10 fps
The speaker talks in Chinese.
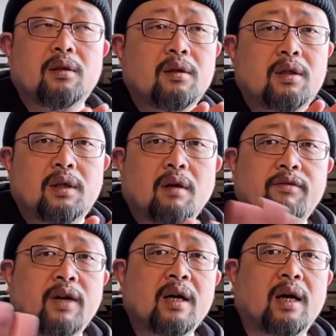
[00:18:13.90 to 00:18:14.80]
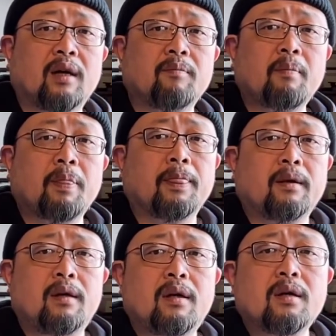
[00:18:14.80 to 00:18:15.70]
只要发展，
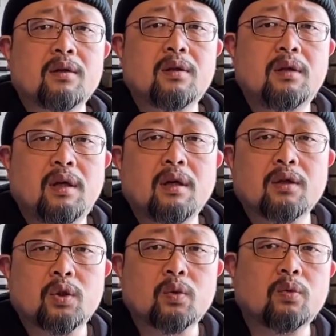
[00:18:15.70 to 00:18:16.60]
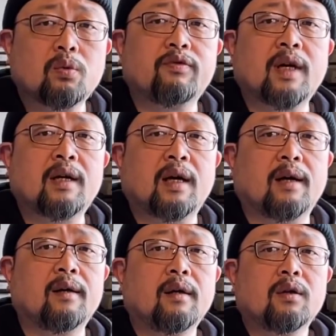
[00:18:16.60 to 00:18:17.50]
以一个以一个速度发展，
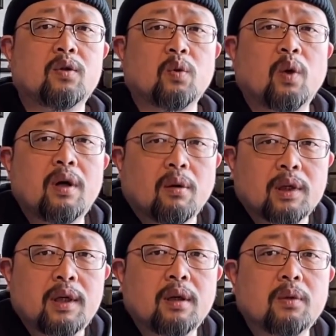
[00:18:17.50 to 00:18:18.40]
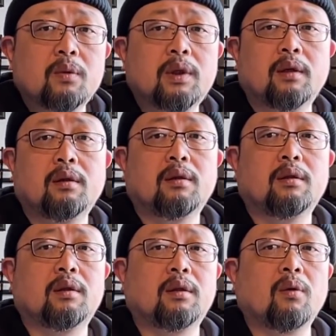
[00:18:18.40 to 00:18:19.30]
所有的这些东西
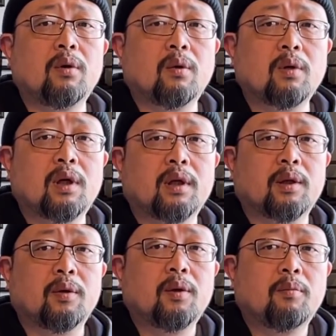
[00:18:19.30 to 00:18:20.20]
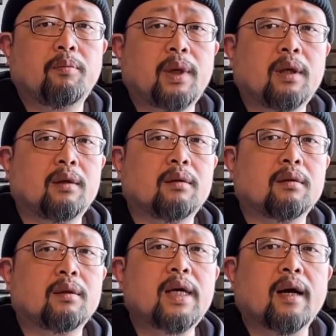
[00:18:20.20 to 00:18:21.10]
都有可能被
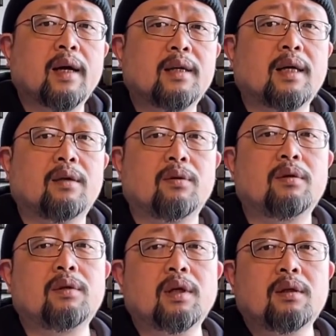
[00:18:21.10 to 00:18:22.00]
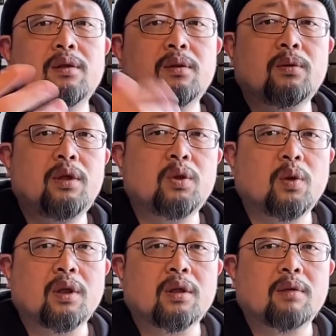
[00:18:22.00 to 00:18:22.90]
掩盖下去。就像是一
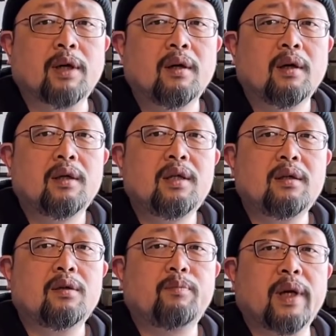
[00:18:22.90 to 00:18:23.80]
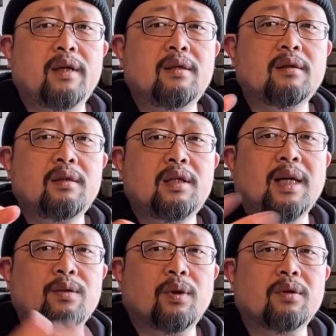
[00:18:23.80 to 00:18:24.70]
说的是吧？一北京一
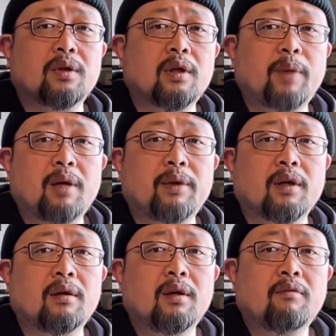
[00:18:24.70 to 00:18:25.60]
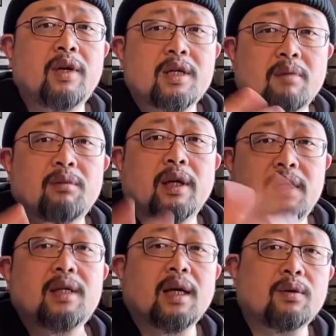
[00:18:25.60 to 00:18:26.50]
下雪就成了北平，为什么它
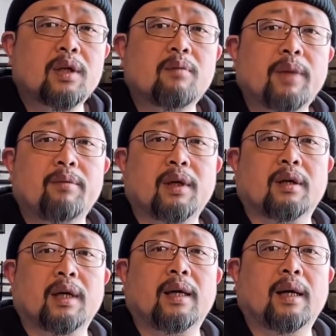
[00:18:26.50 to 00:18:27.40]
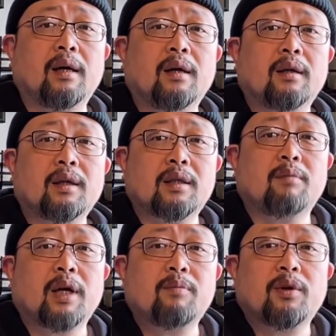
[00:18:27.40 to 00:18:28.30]
一下雪成北平了呀？那他
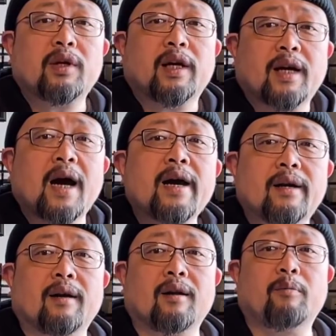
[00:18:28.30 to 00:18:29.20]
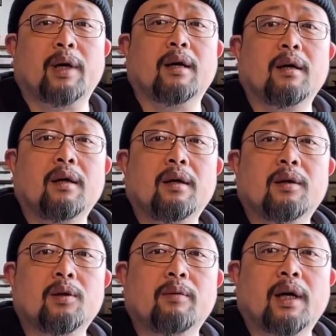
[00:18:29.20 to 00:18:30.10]
妈是不是给盖上了嘛？
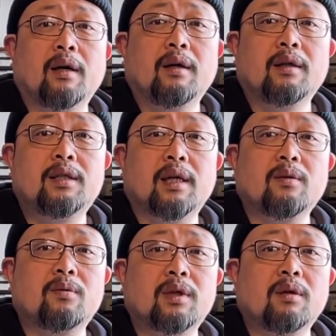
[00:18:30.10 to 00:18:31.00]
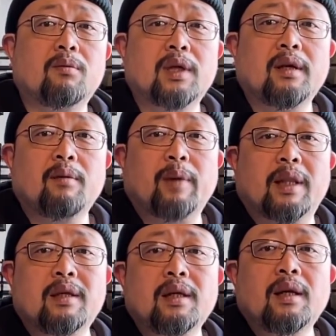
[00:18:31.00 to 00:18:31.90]
对吧？显得古色古香，他就把
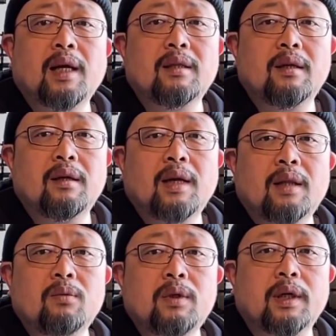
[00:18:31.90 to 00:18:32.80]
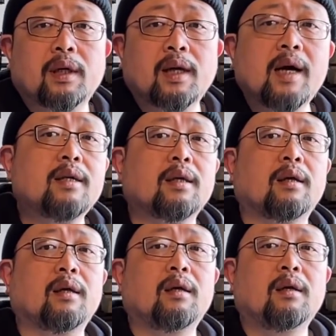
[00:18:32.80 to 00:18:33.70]
那些烂烂东西给盖上。
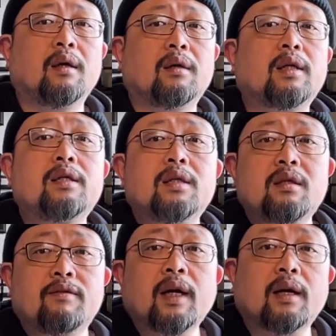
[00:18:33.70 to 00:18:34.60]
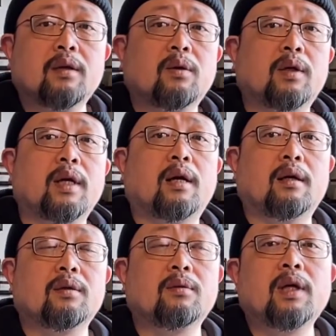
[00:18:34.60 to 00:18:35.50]
这经济发展就是这样的，
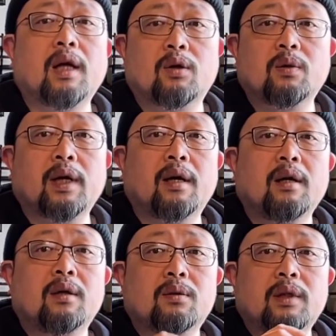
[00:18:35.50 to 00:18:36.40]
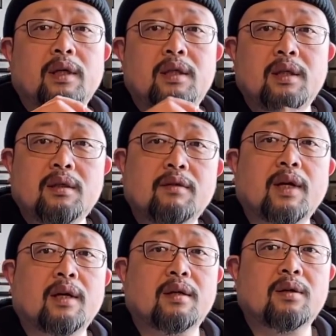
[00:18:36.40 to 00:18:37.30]
所以老说啊，说那经济
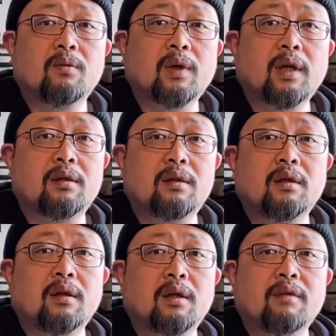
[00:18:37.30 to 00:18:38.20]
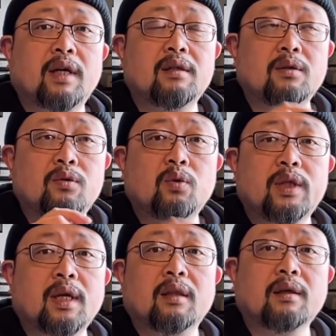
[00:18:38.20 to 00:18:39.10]
发展是我党执政合法性最
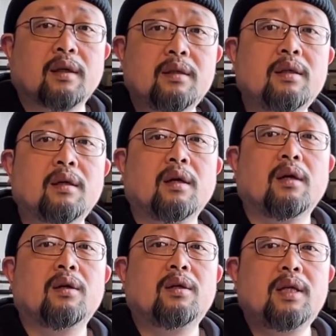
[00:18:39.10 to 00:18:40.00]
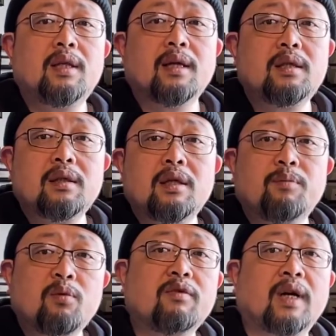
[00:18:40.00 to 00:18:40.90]
强的根基。一旦经济
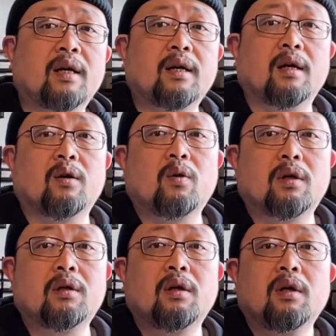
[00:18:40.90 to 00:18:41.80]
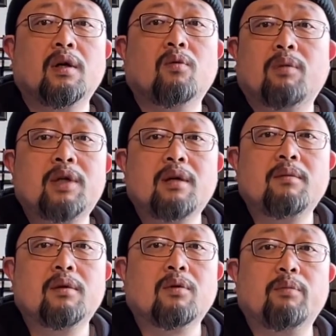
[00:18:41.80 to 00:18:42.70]
不发展了，或者是我们
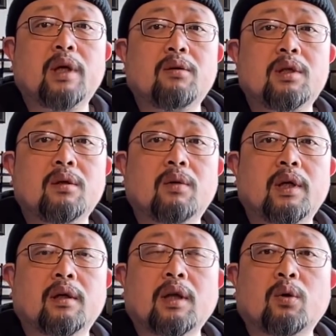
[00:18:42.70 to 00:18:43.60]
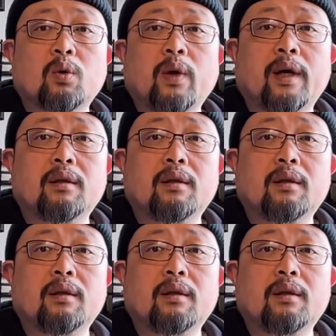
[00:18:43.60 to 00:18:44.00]
这我们没有经过这个倒退，